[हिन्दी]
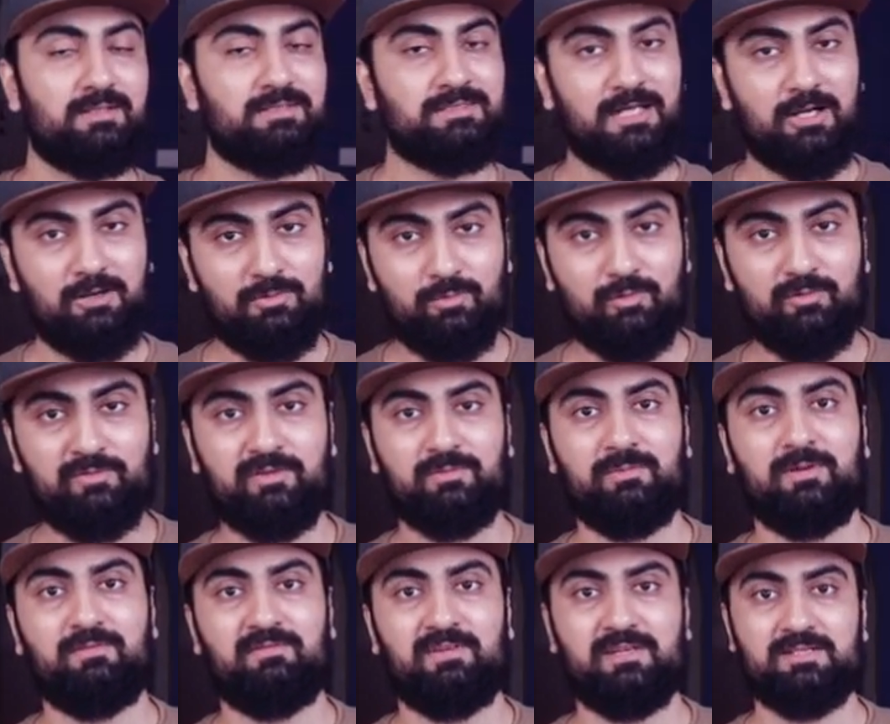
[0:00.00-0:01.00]
साउंड प्रूफिंग
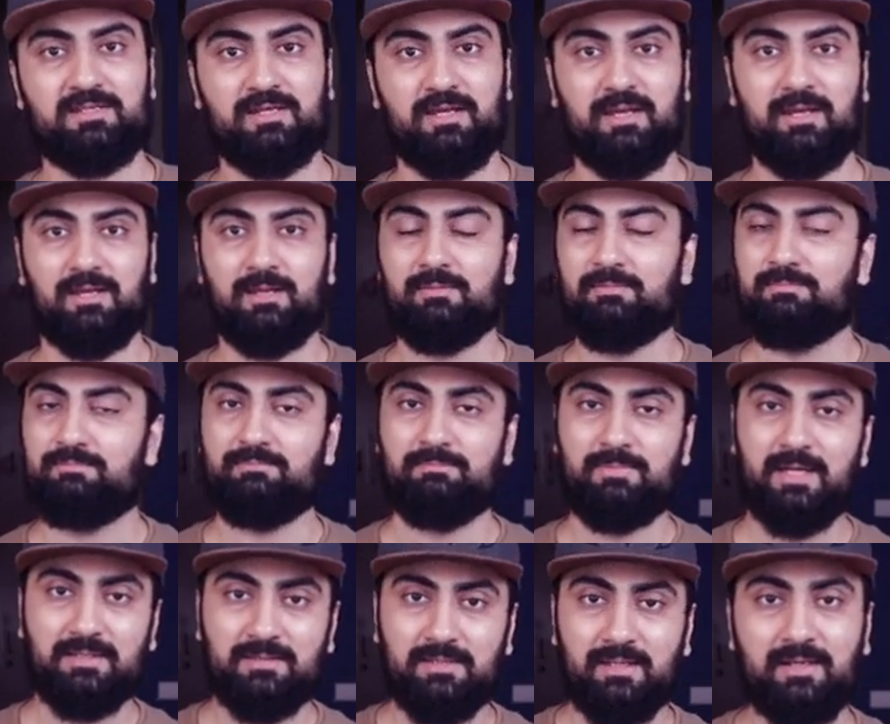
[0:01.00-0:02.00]
में इन्वेस्ट करें
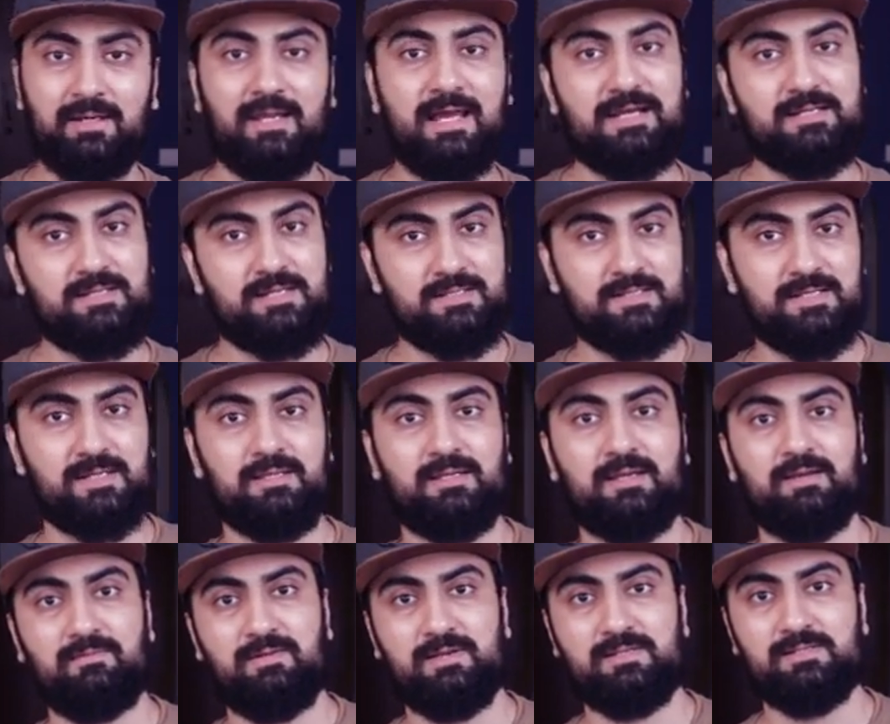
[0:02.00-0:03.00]
बेहतर गैजेट्स के
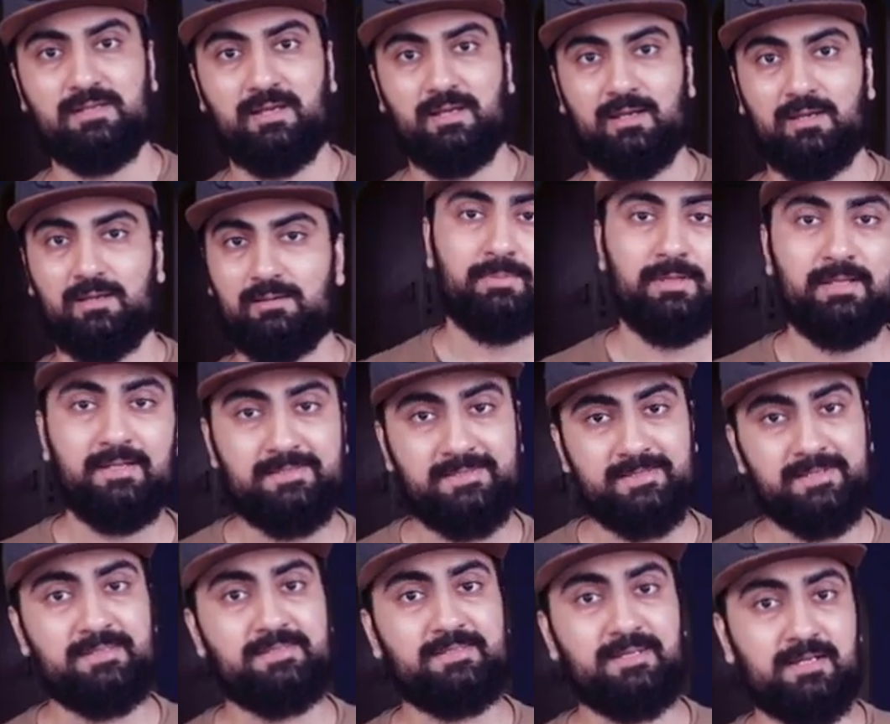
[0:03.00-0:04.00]
अंदर इन्वेस्ट करें फिर
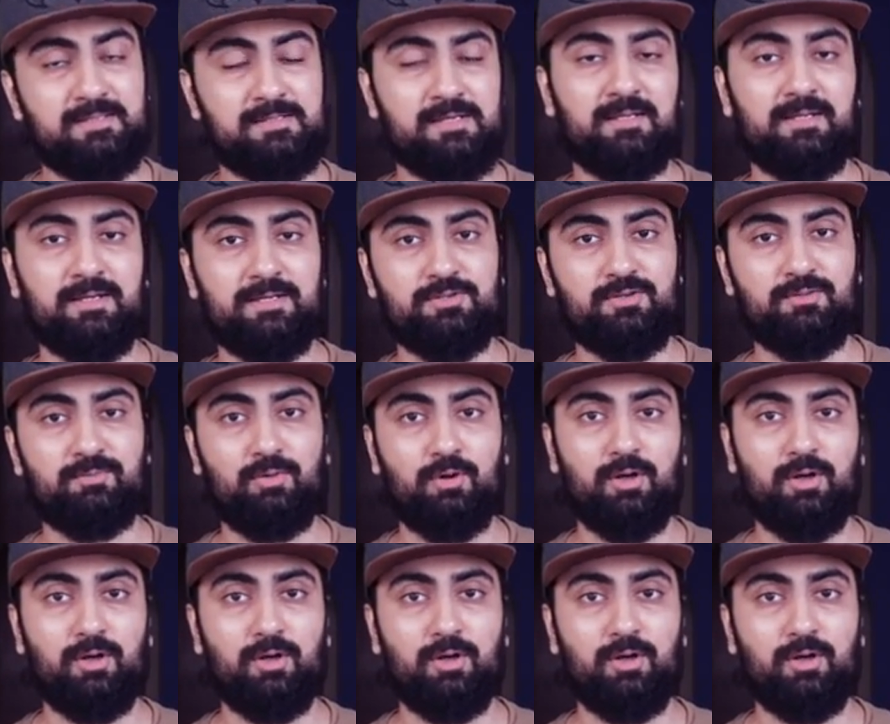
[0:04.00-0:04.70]
इसी के साथ साथ एक जो